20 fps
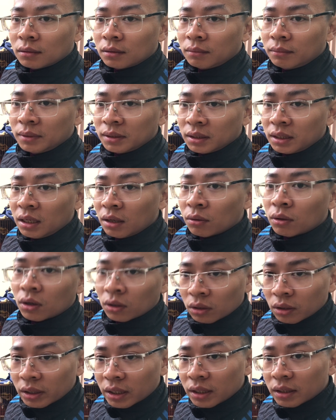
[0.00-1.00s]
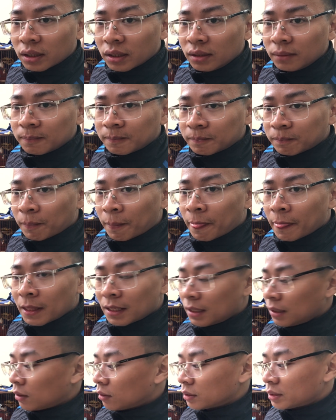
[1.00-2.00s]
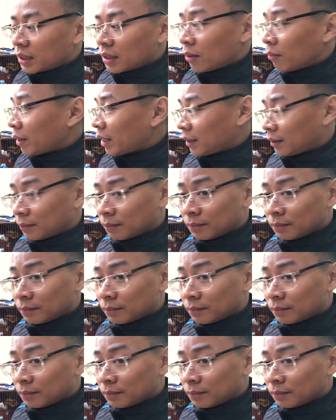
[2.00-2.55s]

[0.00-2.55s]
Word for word: Nhưng mà nhiều con nó kỵ tính thì nó sẽ không ăn.